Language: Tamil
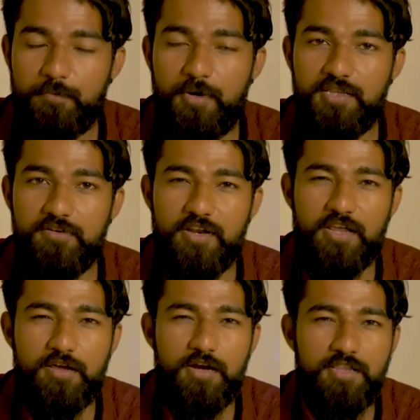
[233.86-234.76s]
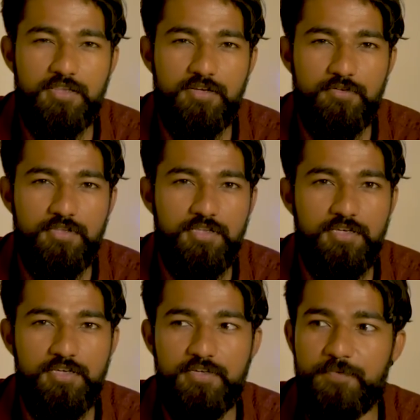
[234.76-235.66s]
மாதவிடாய் காலத்தில் வந்து
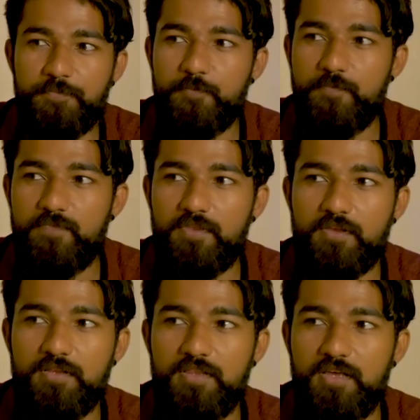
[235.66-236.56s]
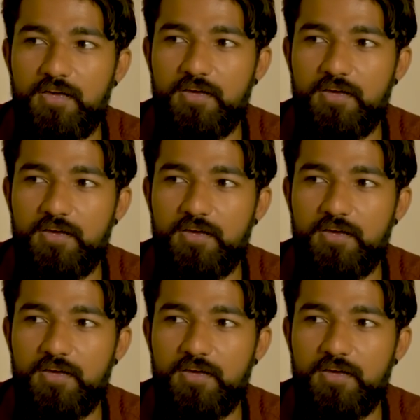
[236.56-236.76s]
இந்த